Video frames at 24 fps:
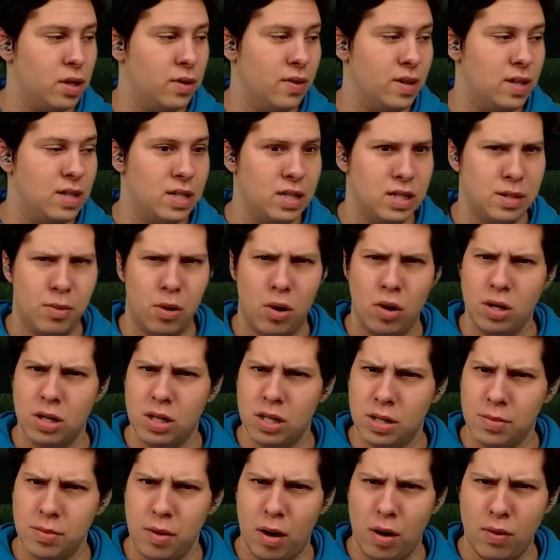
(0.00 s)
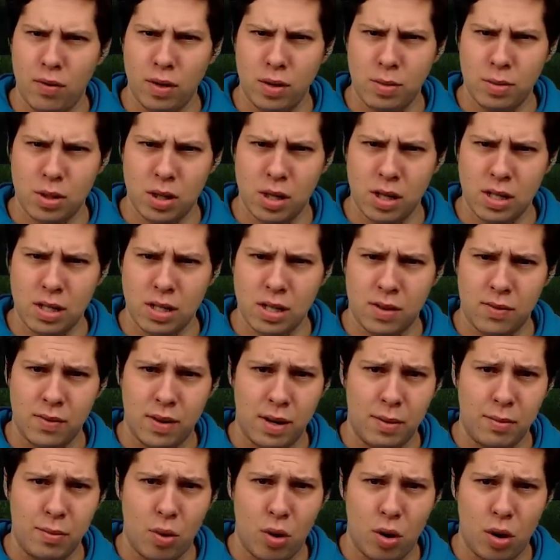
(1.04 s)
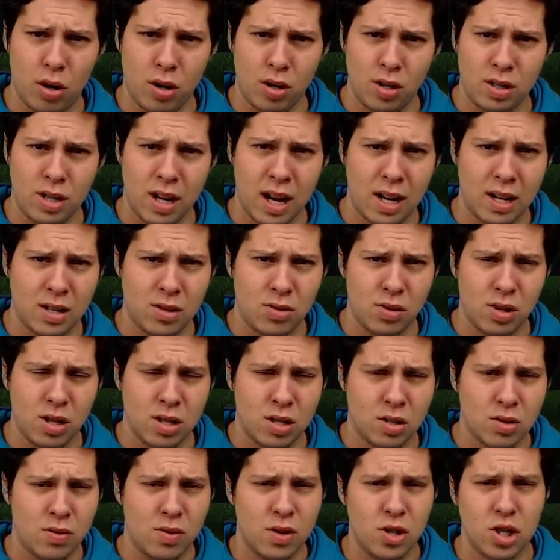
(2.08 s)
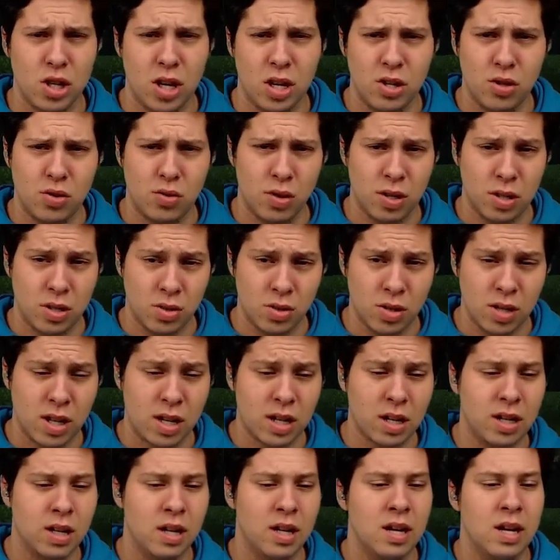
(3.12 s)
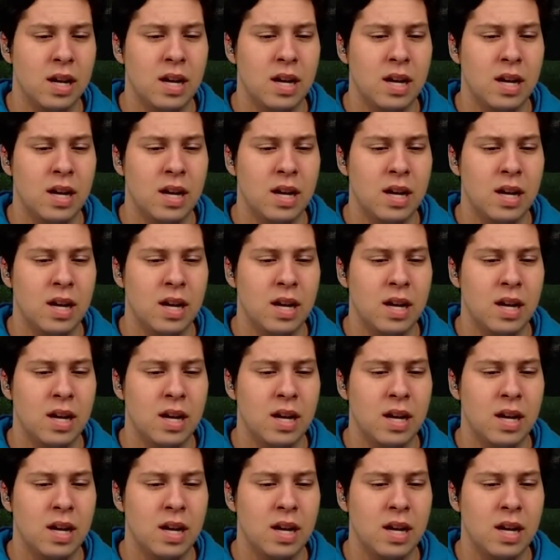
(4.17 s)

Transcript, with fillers: Ich werde sie zwar heute nicht mehr aufnehmen, sondern erst irgendwann morgen Nacht oder so wahrscheinlich oder Sonntag.